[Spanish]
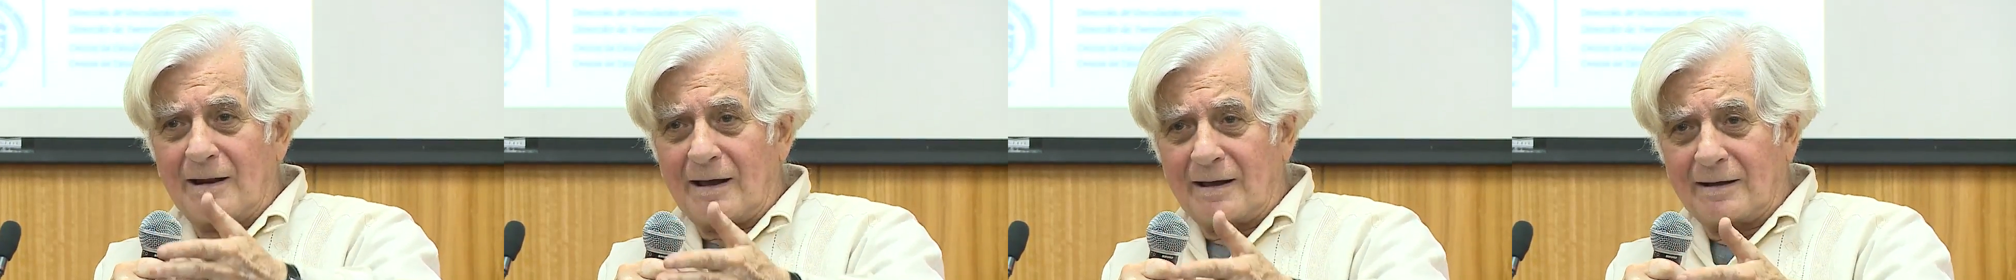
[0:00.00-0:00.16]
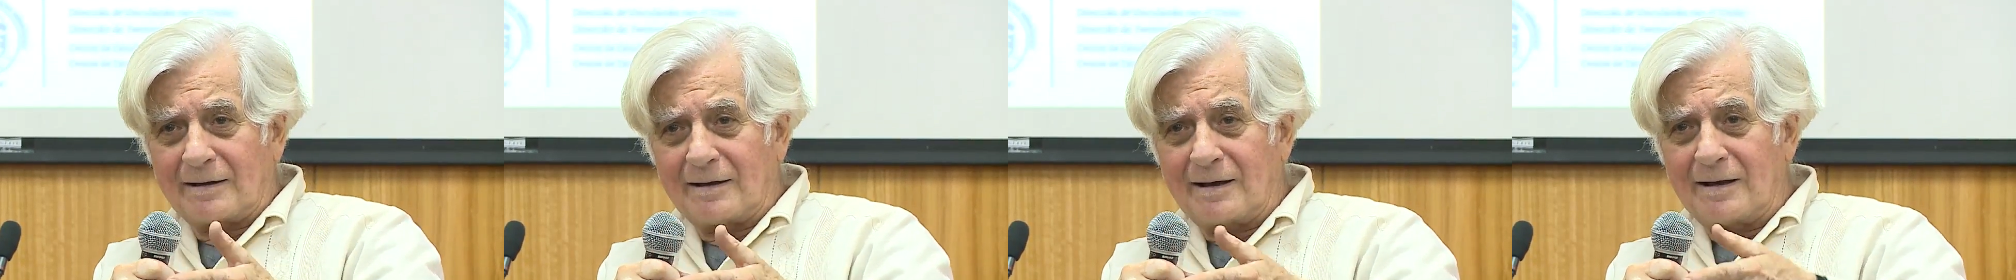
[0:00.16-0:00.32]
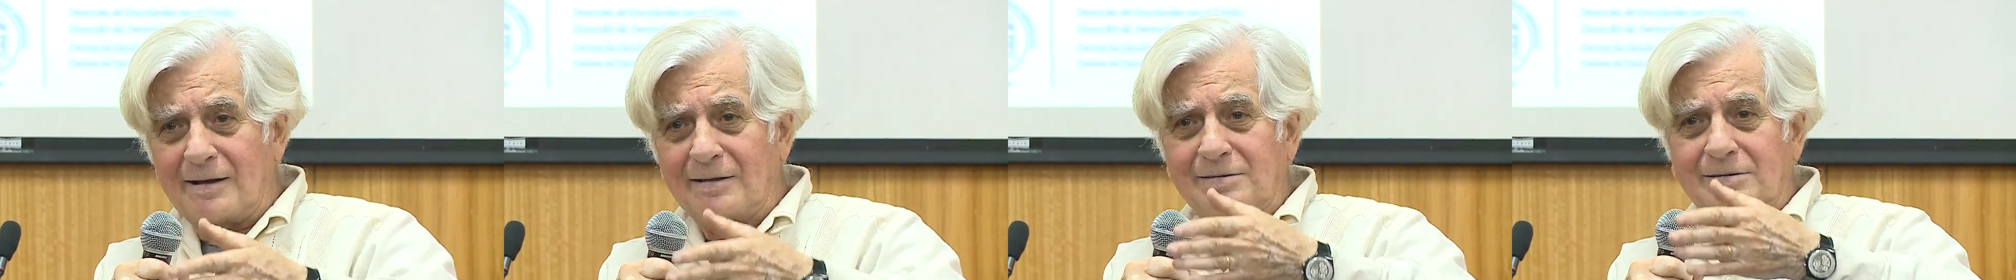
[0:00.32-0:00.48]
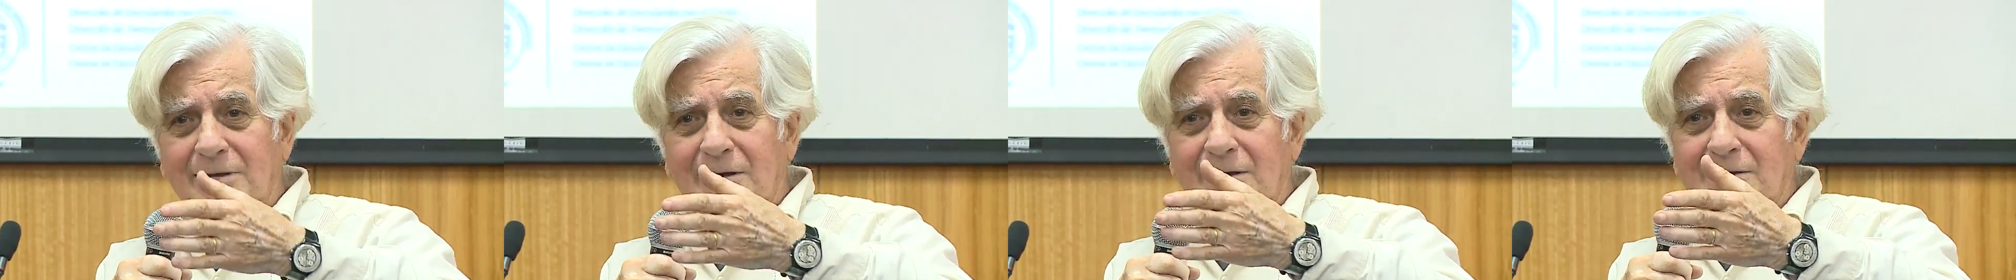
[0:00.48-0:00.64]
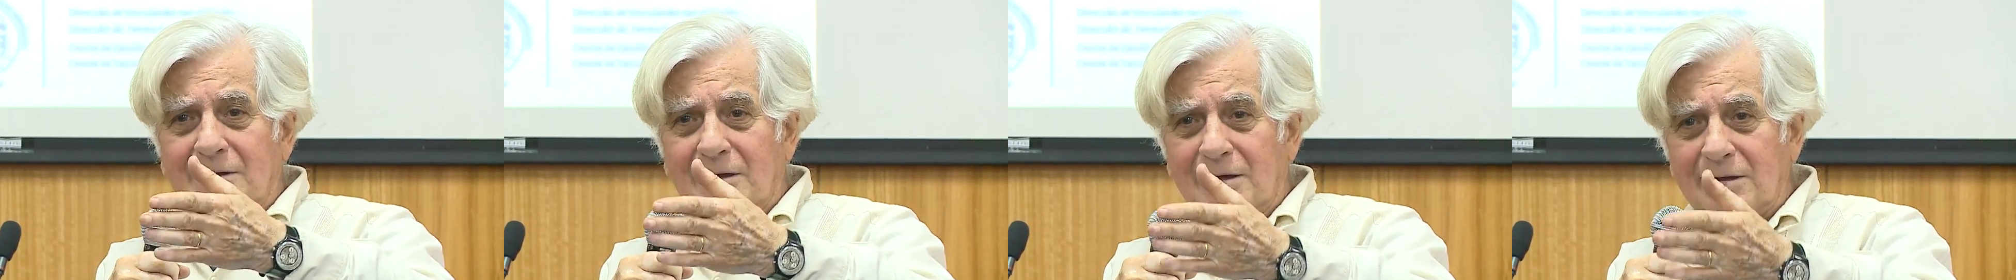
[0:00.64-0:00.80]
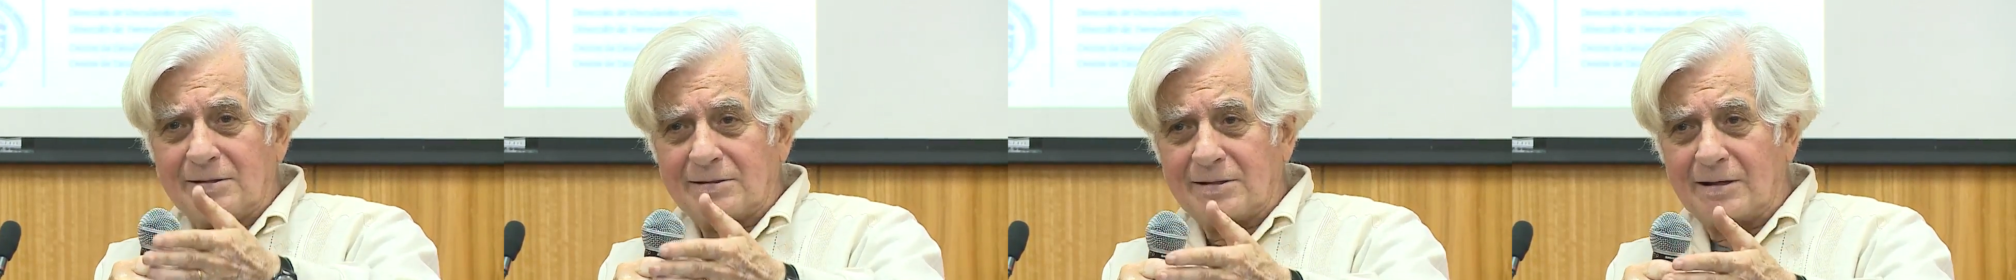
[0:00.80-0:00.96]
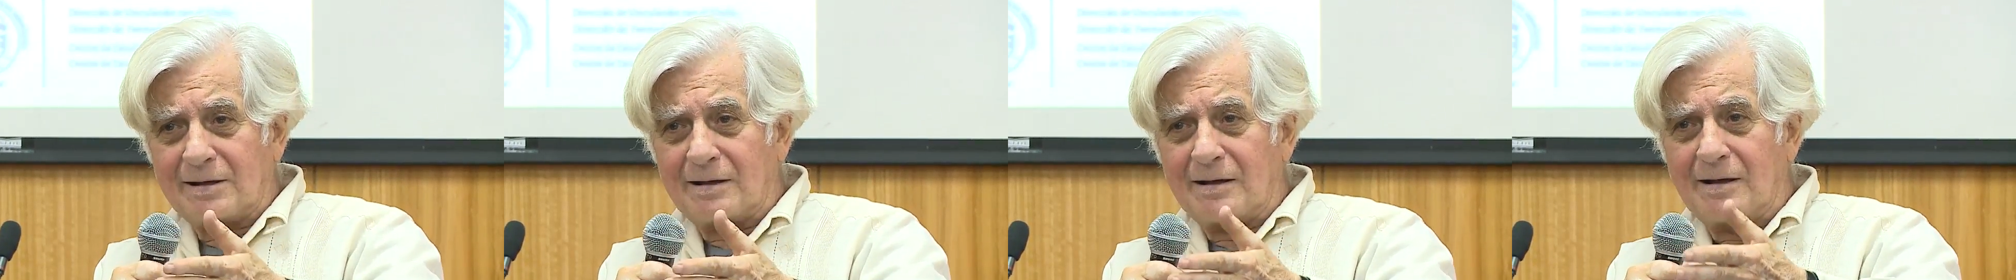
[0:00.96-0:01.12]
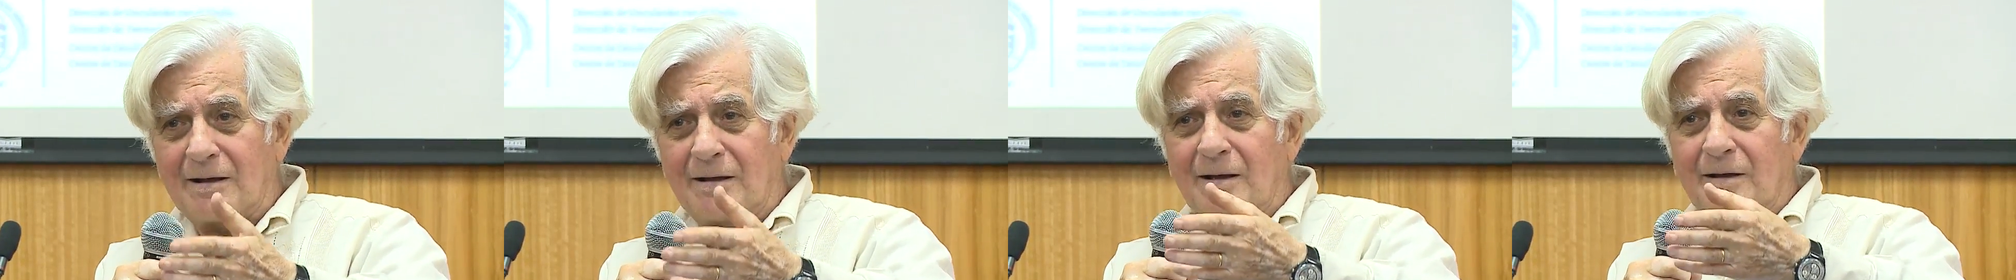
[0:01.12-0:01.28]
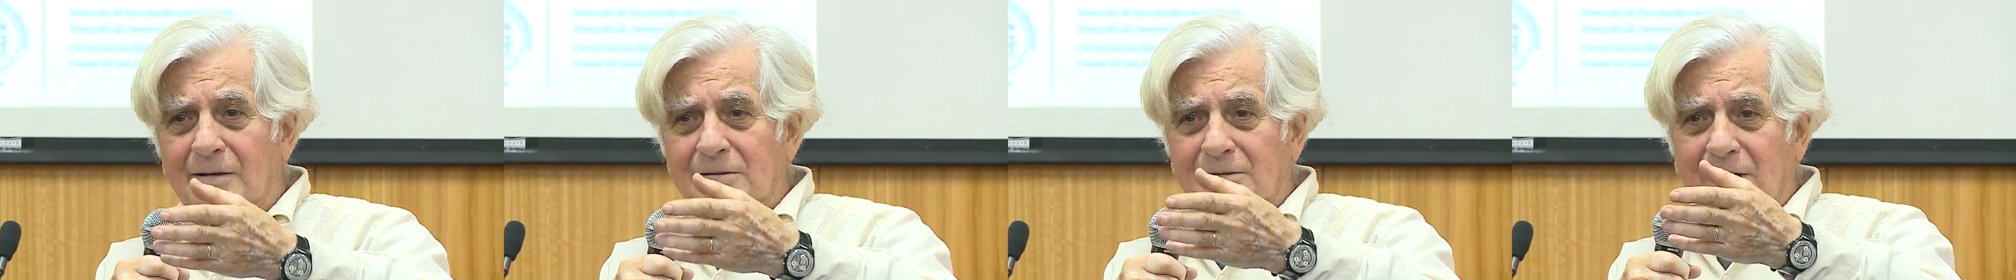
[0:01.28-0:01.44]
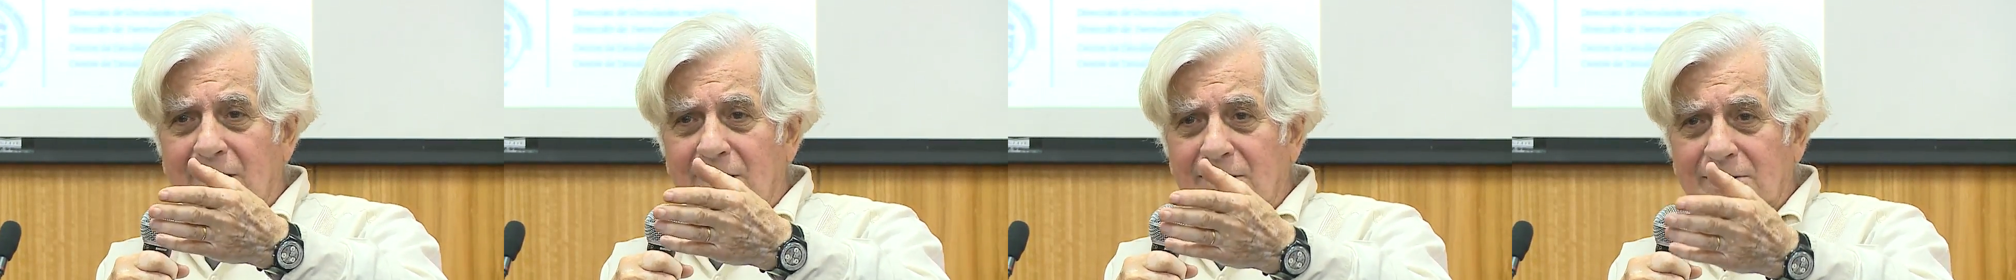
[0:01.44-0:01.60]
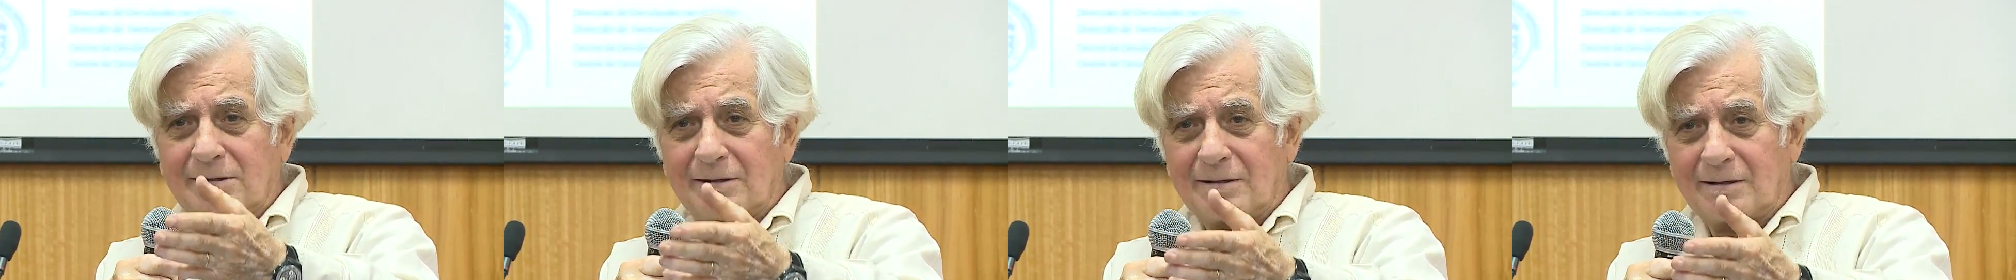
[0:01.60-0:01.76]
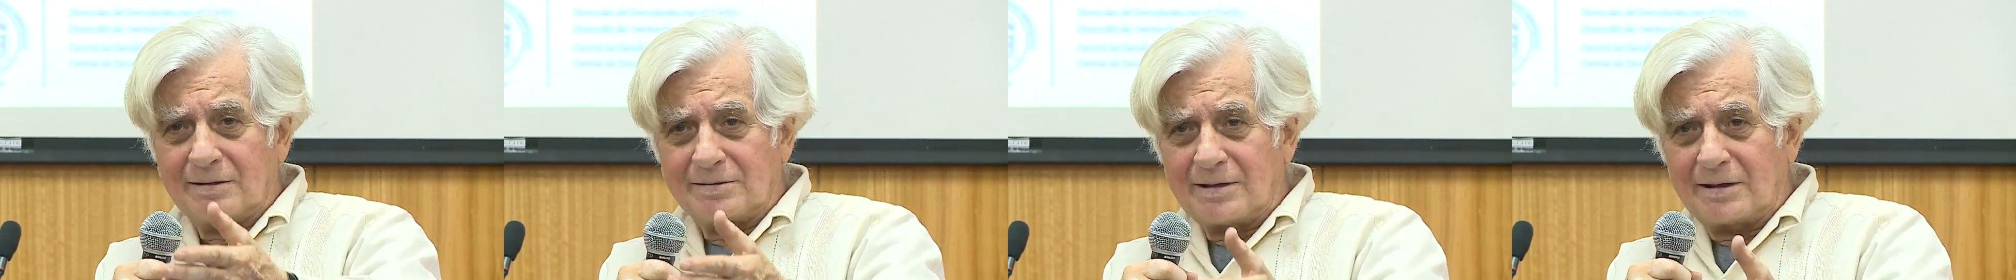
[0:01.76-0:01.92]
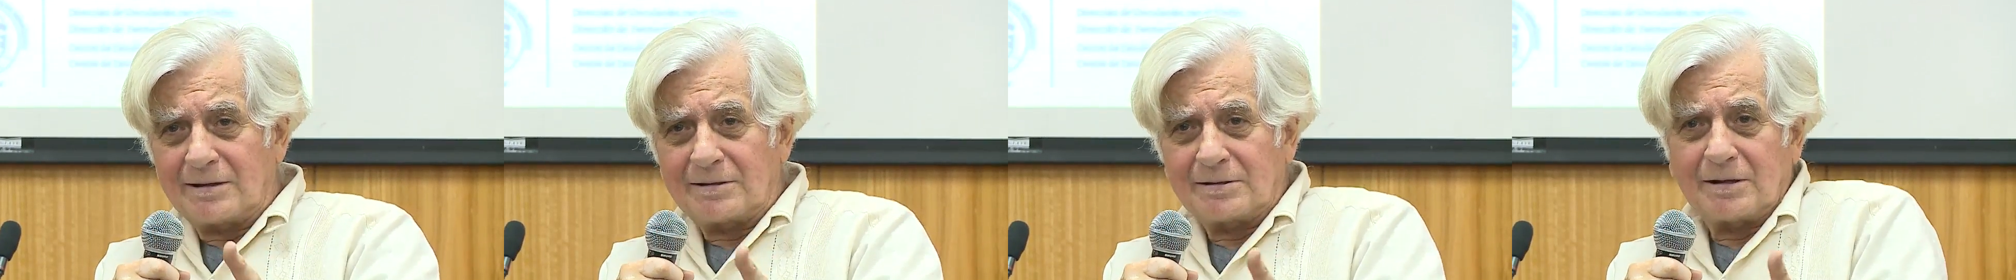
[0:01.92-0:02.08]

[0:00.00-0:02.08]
gentes de ese, de ese,